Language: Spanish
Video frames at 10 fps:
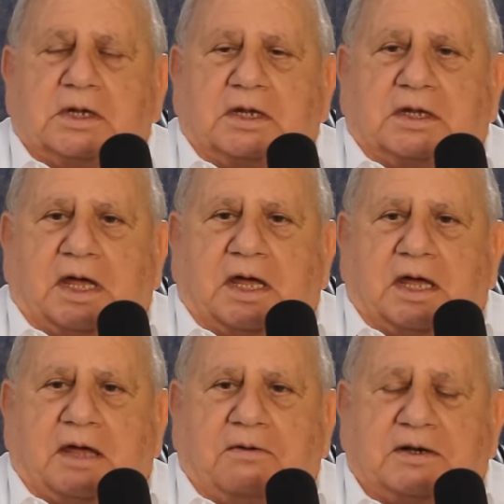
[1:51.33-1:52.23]
y
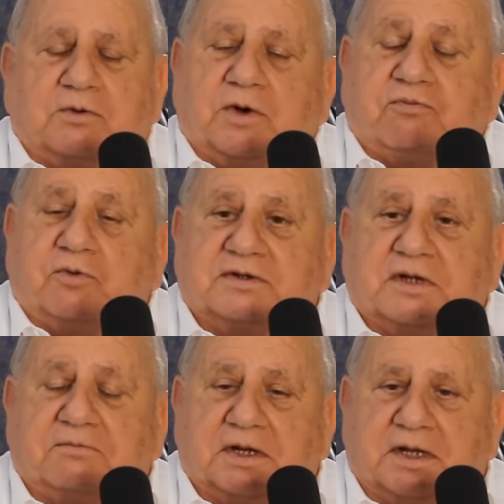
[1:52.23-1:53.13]
que venía una fuerza
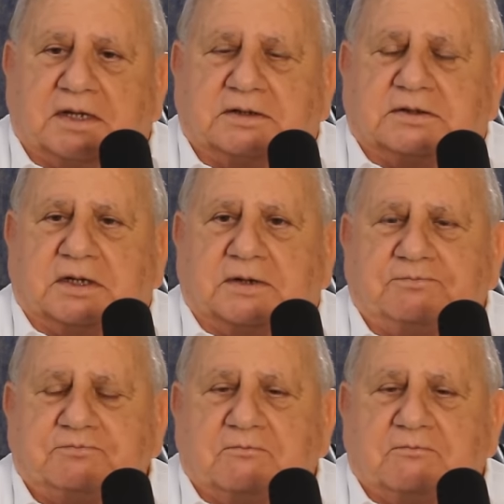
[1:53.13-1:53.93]
emergente